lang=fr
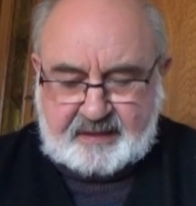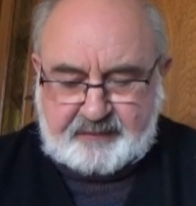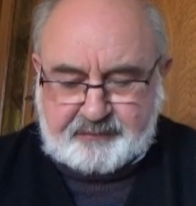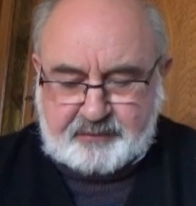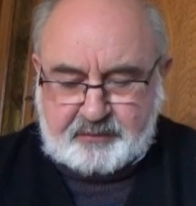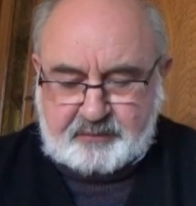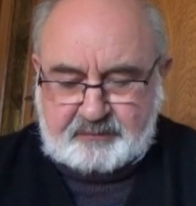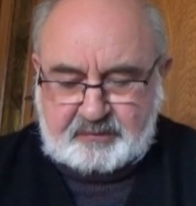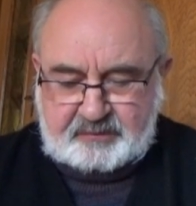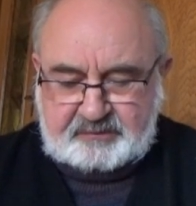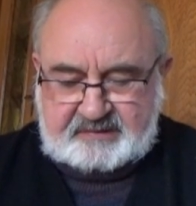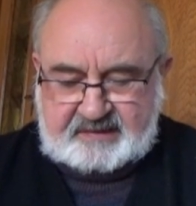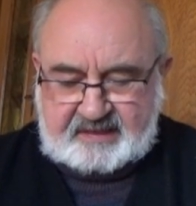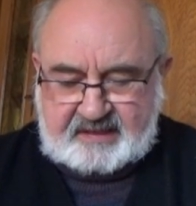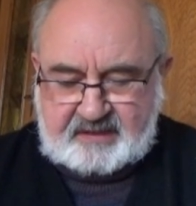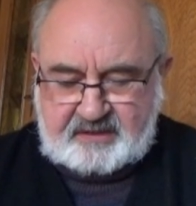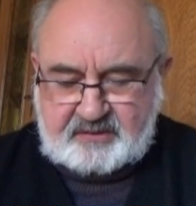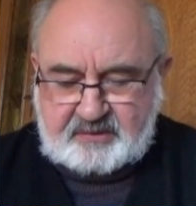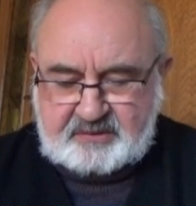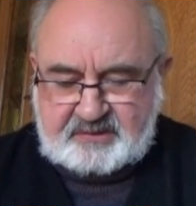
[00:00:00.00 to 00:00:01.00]
et font
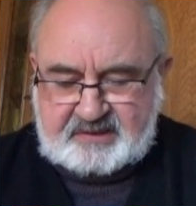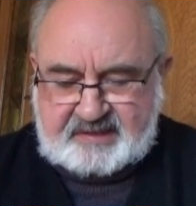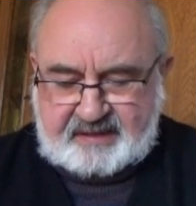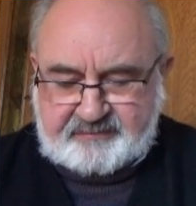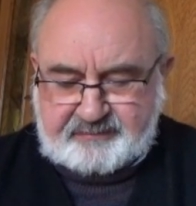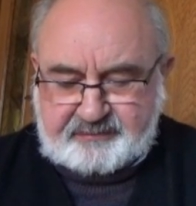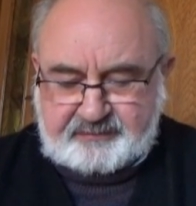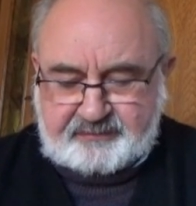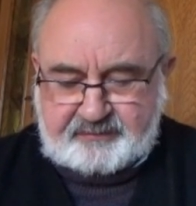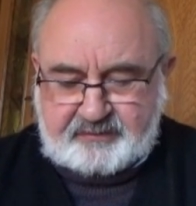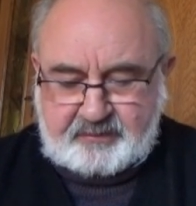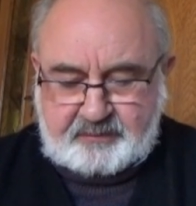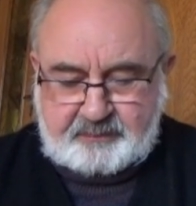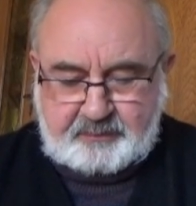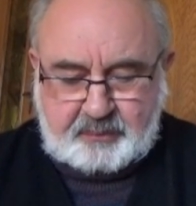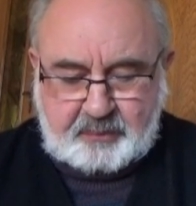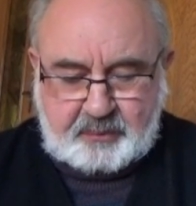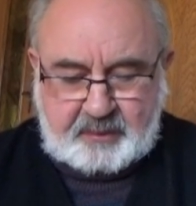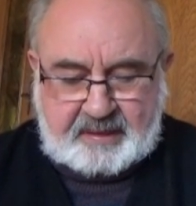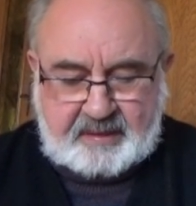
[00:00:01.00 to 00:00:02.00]
monter Joseph du
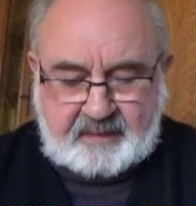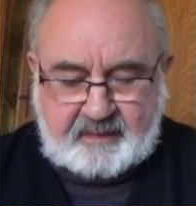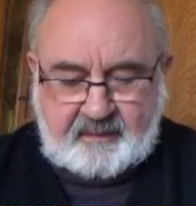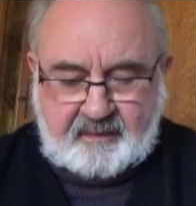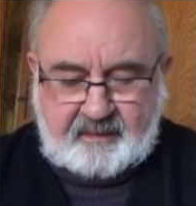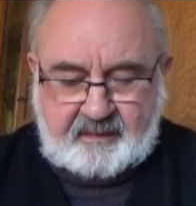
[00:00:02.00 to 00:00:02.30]
puits.